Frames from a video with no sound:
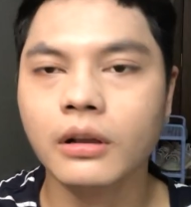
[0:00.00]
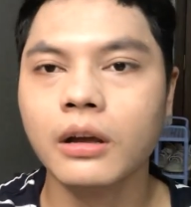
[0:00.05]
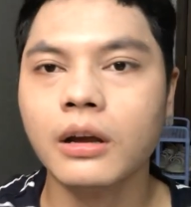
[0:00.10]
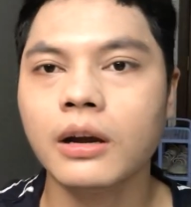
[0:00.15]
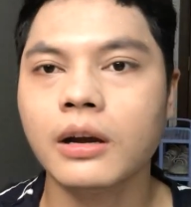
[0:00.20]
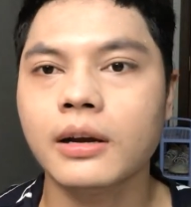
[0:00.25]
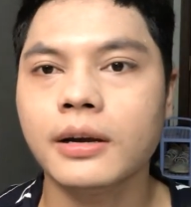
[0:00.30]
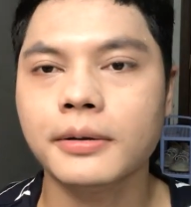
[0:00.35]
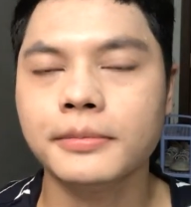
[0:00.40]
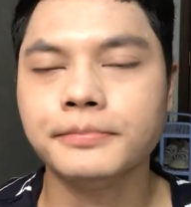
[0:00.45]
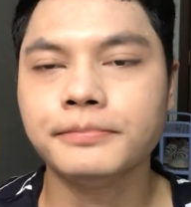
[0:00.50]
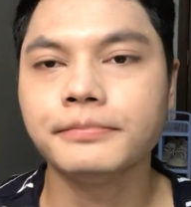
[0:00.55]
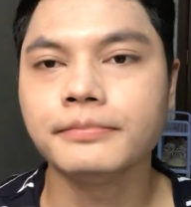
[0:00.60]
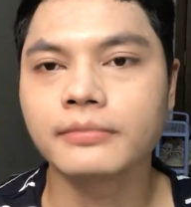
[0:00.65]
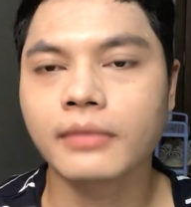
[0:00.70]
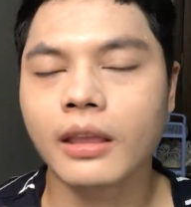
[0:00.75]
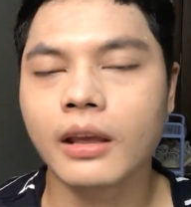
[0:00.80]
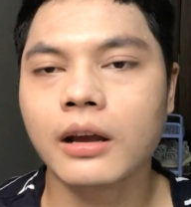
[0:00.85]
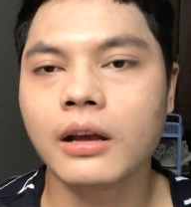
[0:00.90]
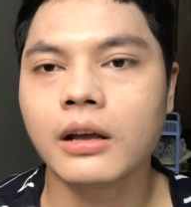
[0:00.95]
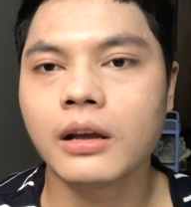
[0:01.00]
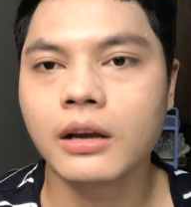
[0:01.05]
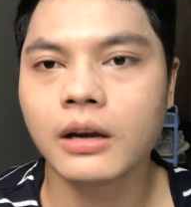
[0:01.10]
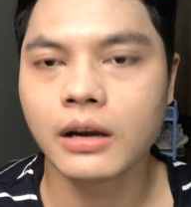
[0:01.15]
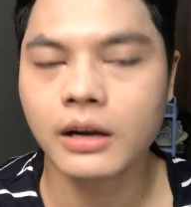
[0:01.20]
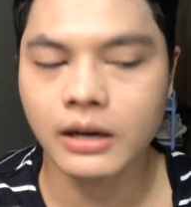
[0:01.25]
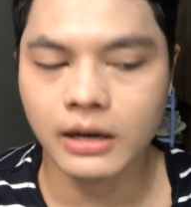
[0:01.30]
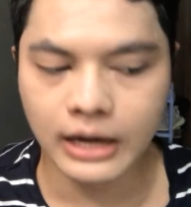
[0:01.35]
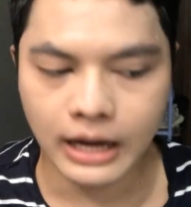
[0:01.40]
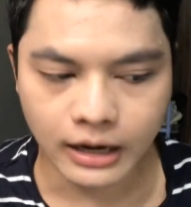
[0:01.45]
เออ
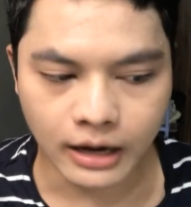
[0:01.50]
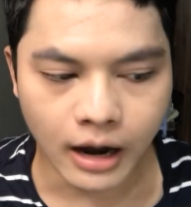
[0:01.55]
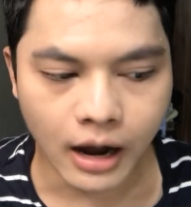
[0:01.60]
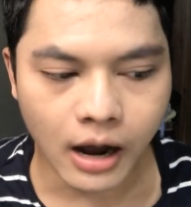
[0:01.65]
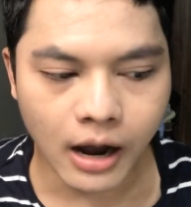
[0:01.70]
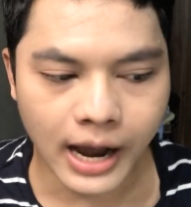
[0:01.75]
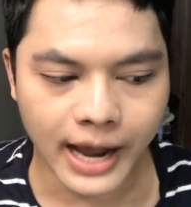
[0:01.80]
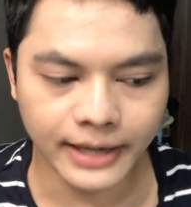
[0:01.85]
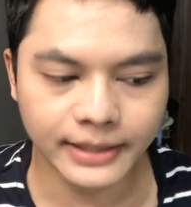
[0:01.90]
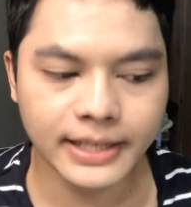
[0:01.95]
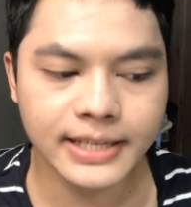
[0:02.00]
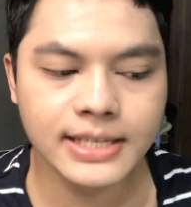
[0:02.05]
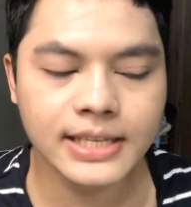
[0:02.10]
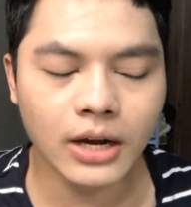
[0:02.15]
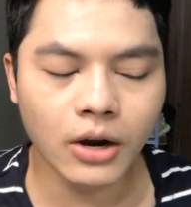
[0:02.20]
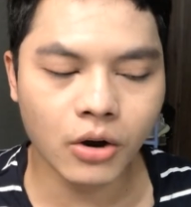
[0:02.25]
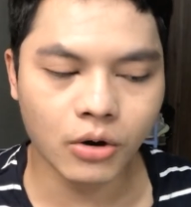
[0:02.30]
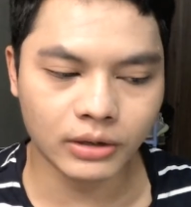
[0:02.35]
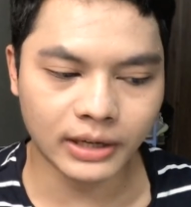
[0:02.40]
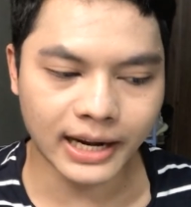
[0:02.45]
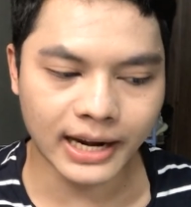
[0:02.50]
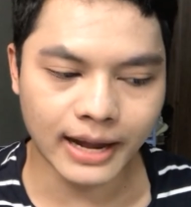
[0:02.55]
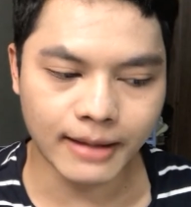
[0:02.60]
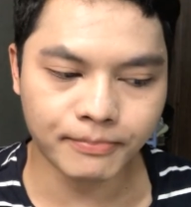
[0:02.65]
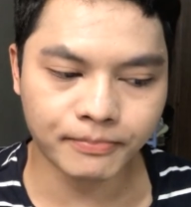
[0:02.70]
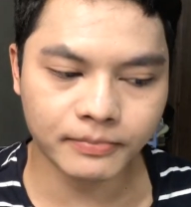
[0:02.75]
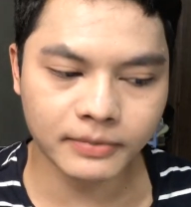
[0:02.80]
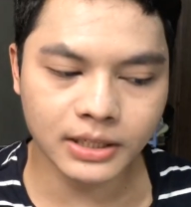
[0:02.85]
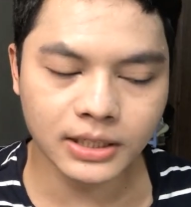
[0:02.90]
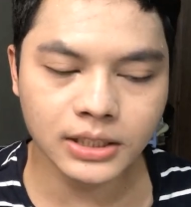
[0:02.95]
แล้วก็อันที่ 2 นะครั
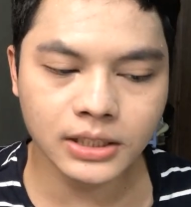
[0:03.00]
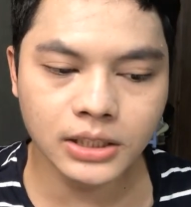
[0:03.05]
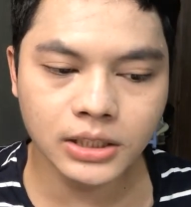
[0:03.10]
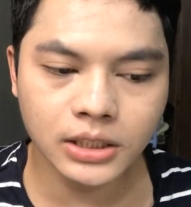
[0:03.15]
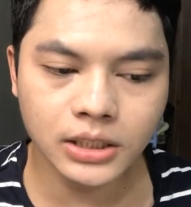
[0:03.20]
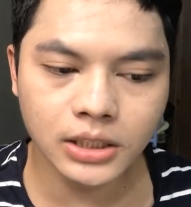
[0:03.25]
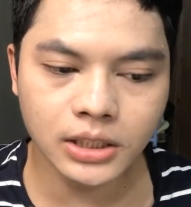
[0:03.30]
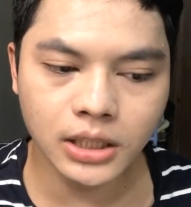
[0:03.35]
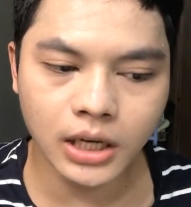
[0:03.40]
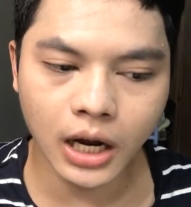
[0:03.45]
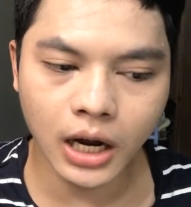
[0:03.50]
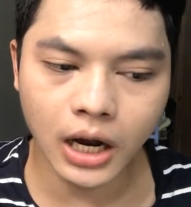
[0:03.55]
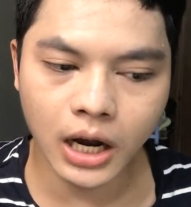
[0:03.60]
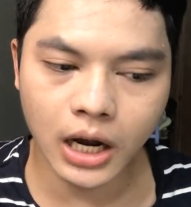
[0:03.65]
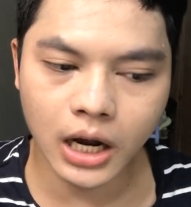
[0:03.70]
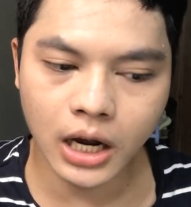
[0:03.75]
บ คืออ